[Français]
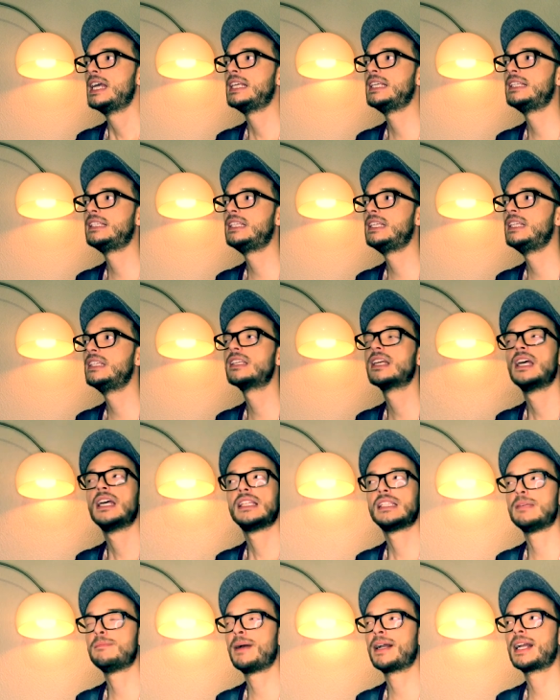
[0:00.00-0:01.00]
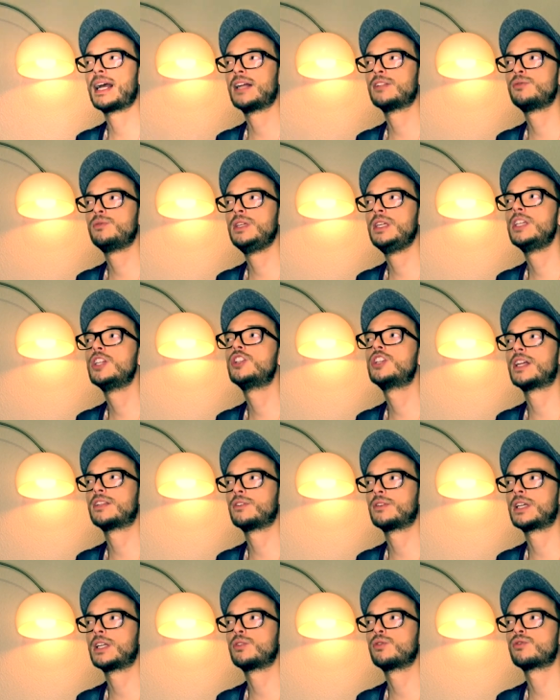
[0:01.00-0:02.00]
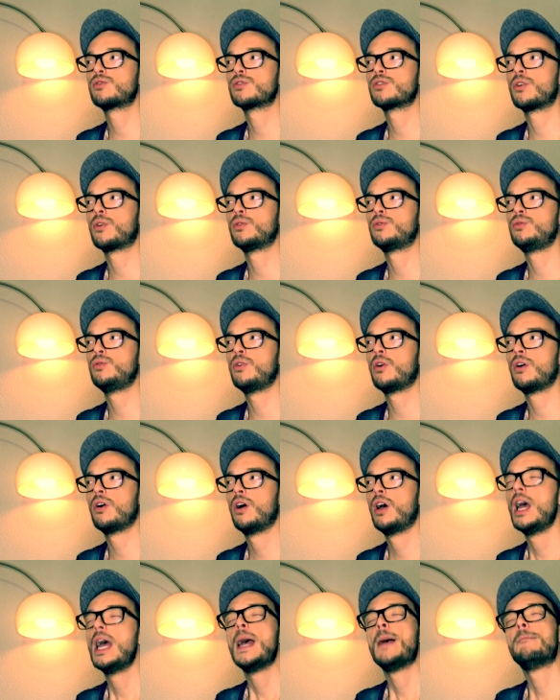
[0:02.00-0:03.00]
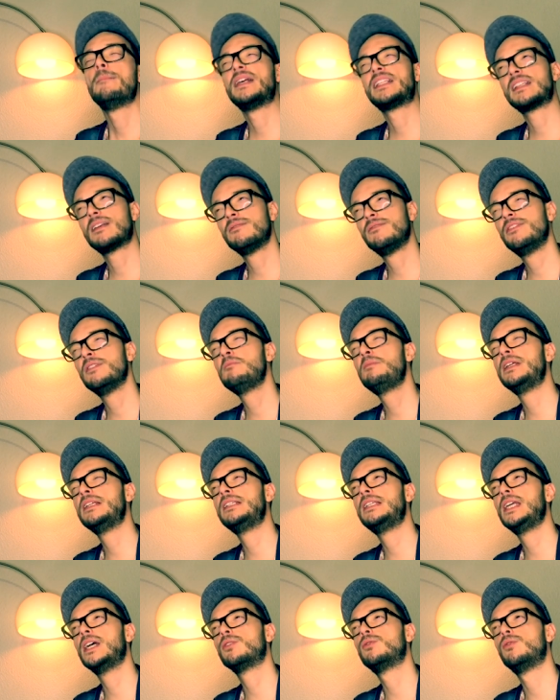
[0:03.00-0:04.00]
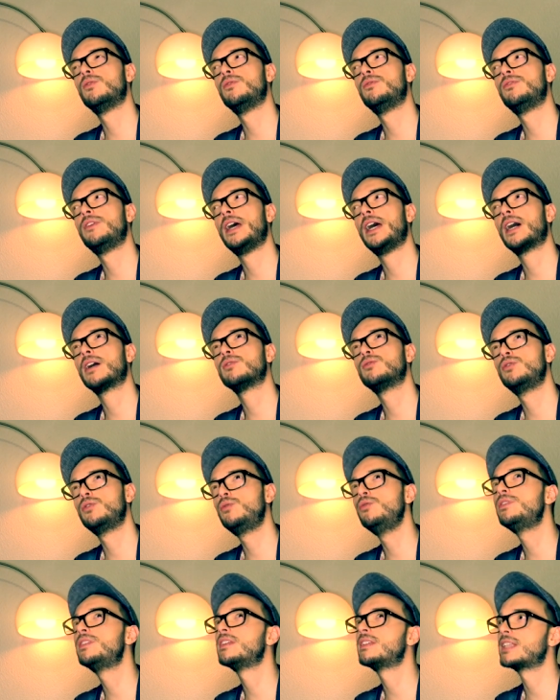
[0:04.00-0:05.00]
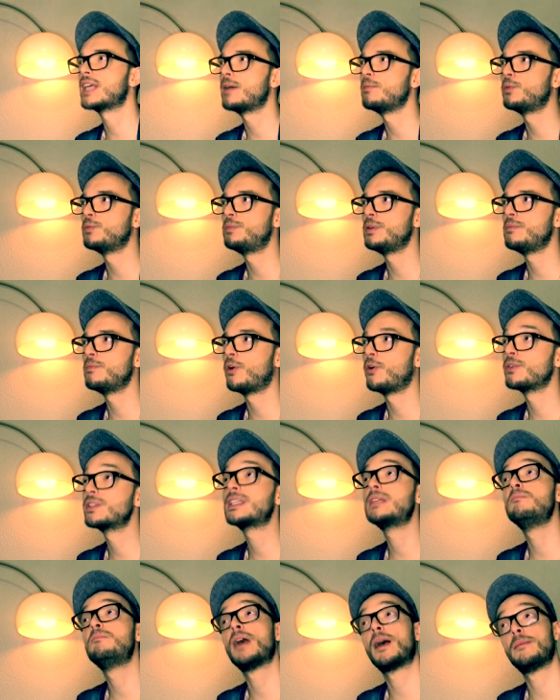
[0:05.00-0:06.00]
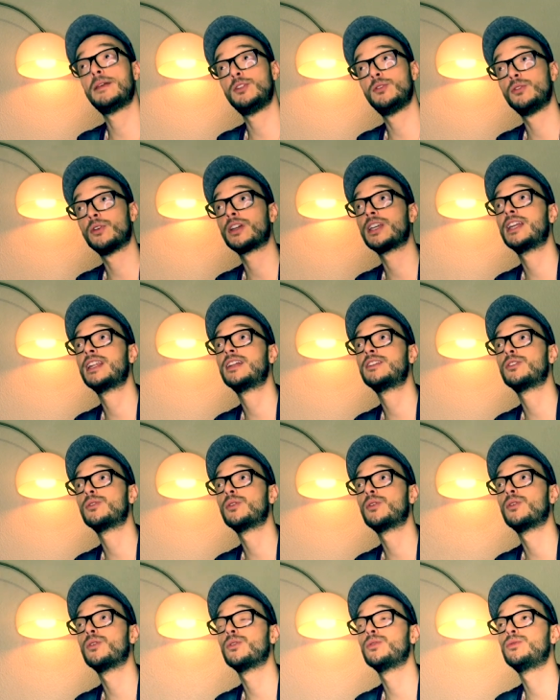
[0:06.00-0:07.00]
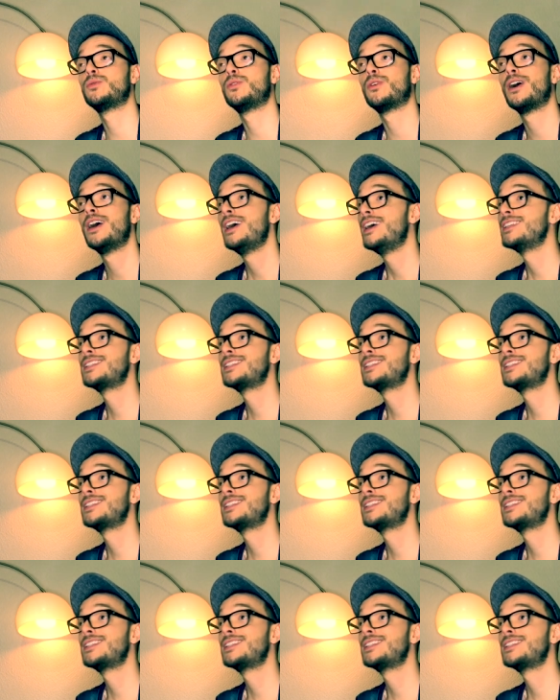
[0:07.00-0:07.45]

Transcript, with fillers: ils se disent c'est pas gratuit, j'attends quelque chose en retour, ben, ça me fait plaisir de le faire, du coup c'est ça mon paiement, ce qui me permet de ne rien attendre en retour.